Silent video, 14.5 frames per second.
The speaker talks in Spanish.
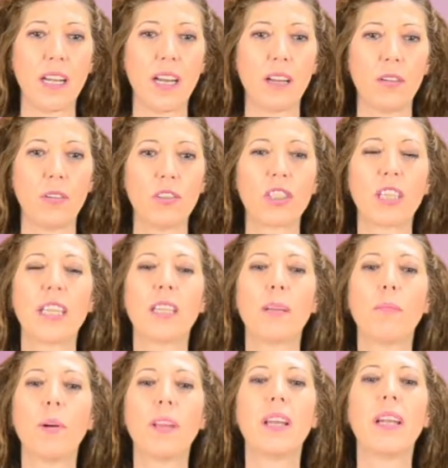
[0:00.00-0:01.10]
largos que te
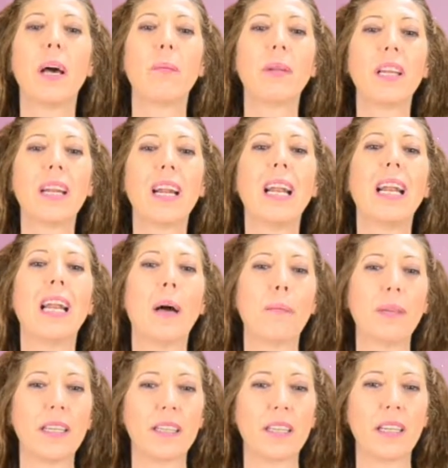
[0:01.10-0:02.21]
puedan abrir la
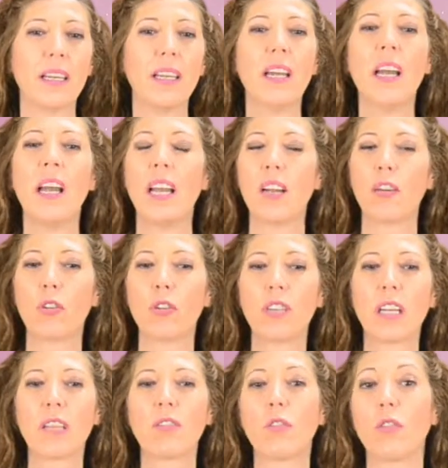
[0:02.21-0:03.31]
mente. El
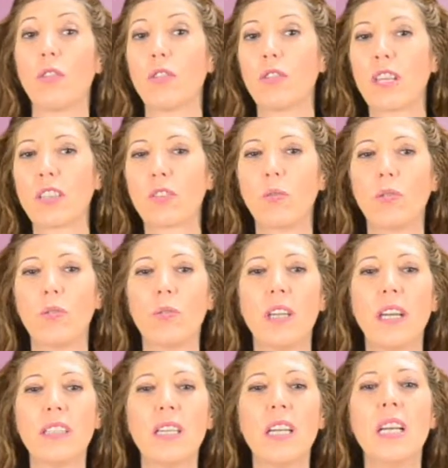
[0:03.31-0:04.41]
contacto con otras
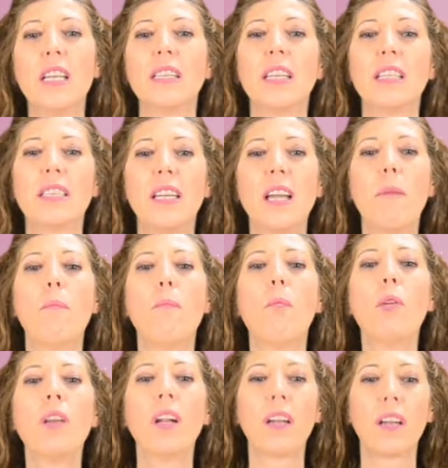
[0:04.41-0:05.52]
culturas te será
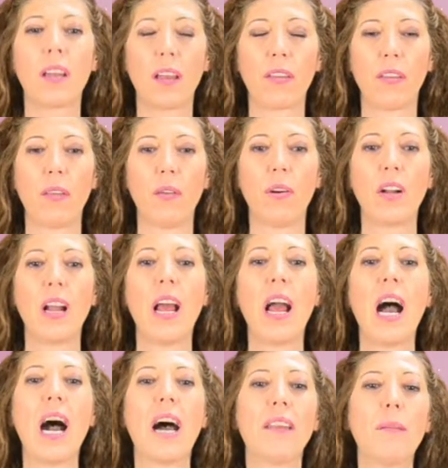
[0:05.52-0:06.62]
muy enriquecedor,
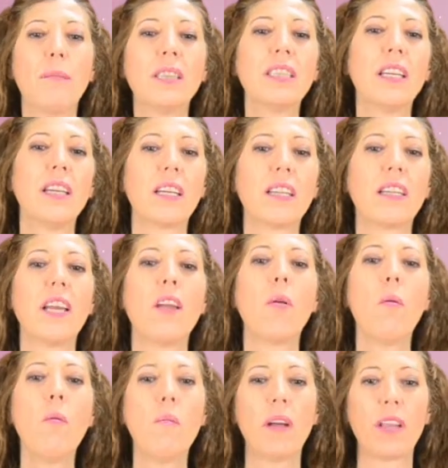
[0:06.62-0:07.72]
además de darte
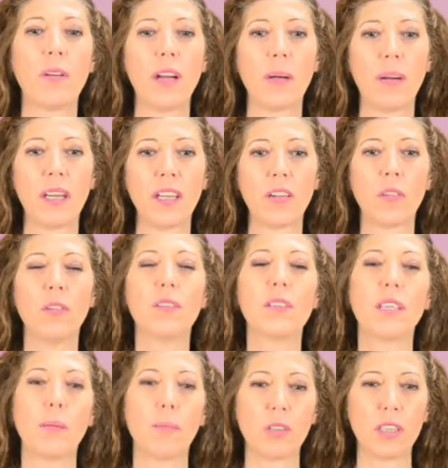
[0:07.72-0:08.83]
un mayor abanico
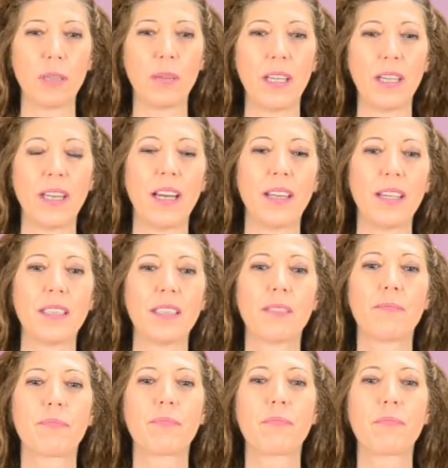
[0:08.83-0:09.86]
de posibilidades.